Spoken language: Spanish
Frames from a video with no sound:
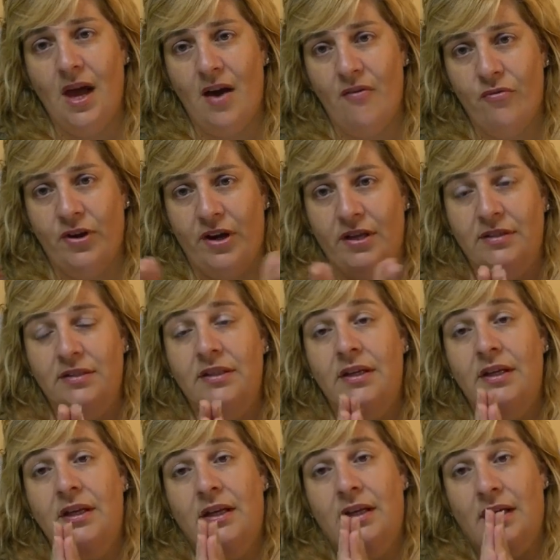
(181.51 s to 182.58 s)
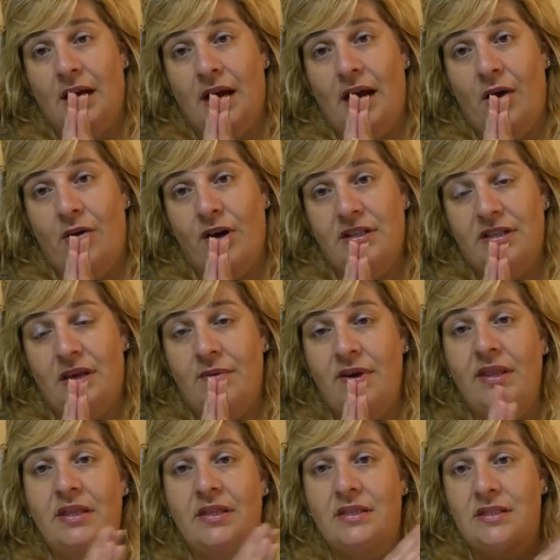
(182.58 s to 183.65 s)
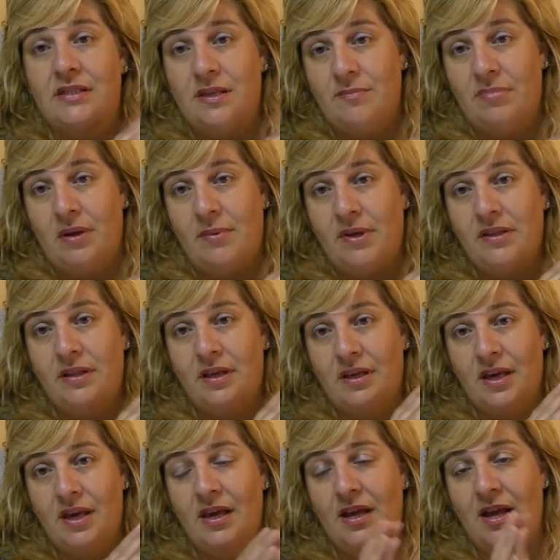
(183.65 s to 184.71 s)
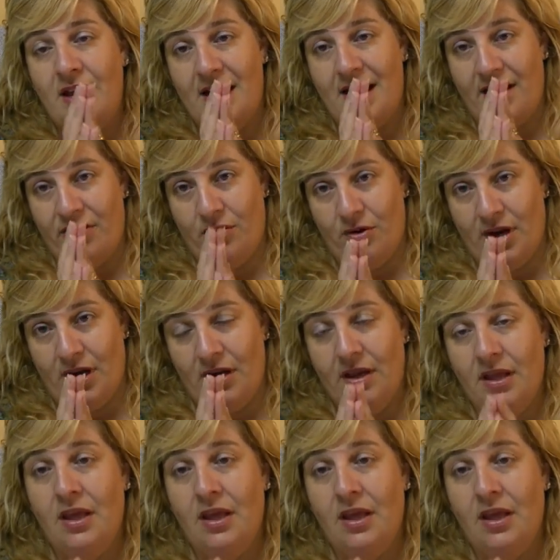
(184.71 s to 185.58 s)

afuera. Ahora esta vez simplemente Y nacional.